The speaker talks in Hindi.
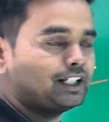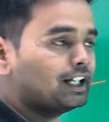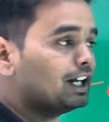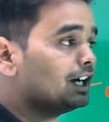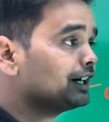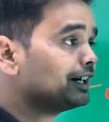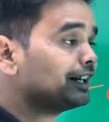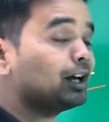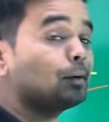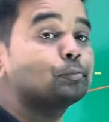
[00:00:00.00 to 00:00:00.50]
ले
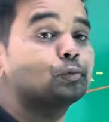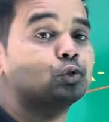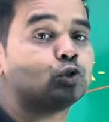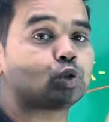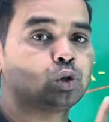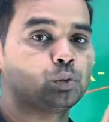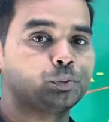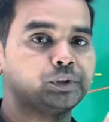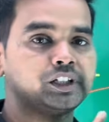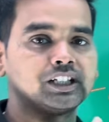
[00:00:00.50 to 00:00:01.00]
अगर आप
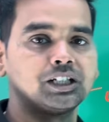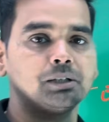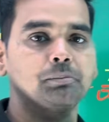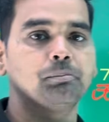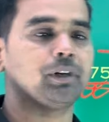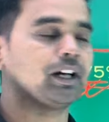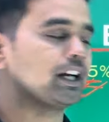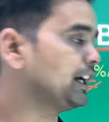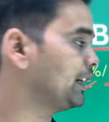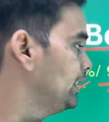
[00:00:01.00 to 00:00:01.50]
दो भी टीम
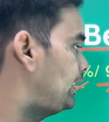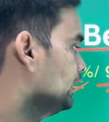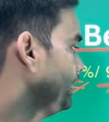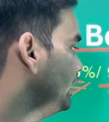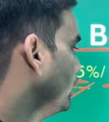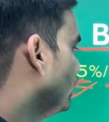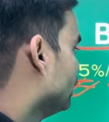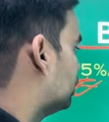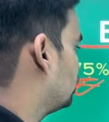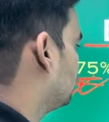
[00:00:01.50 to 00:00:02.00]
बना रहे
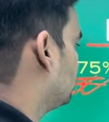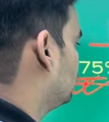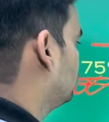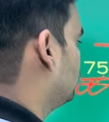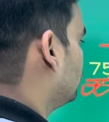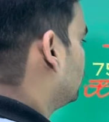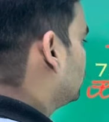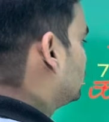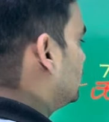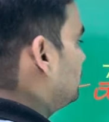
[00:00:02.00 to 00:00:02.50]
हैं तो
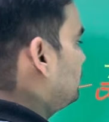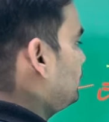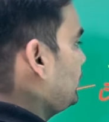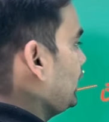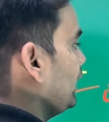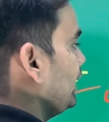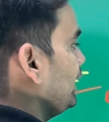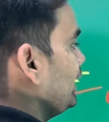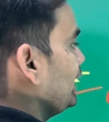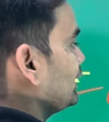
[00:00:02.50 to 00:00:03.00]
दो टीम में
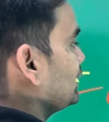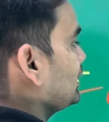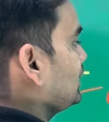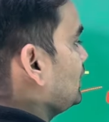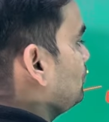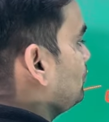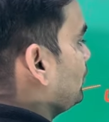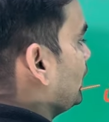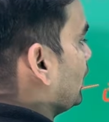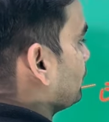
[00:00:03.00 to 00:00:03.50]
एक
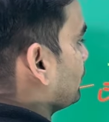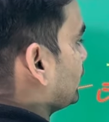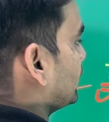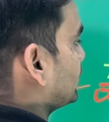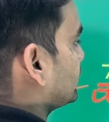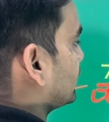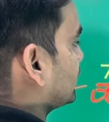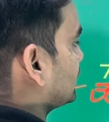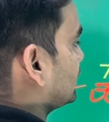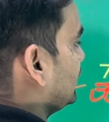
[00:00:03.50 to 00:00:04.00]
टीम में आप रख
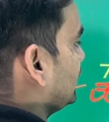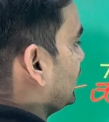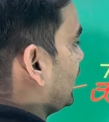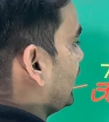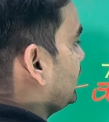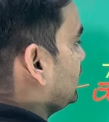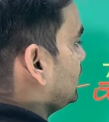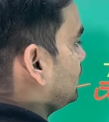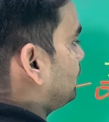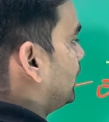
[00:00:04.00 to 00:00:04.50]
सकते हैं
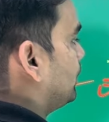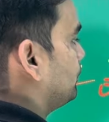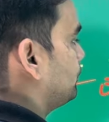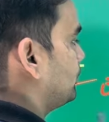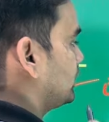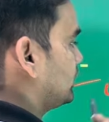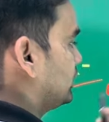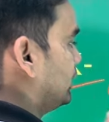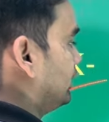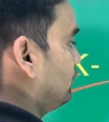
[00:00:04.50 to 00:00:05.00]
95
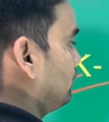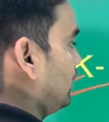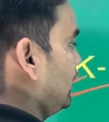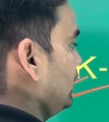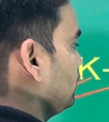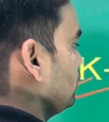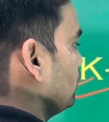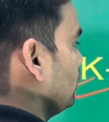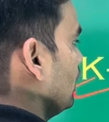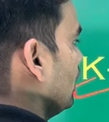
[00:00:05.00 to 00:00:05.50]
परसेंट वाले
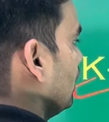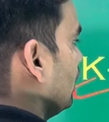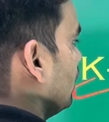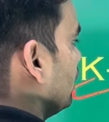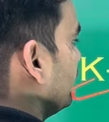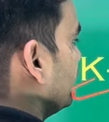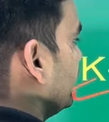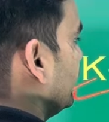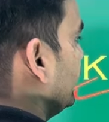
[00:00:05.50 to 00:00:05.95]
को और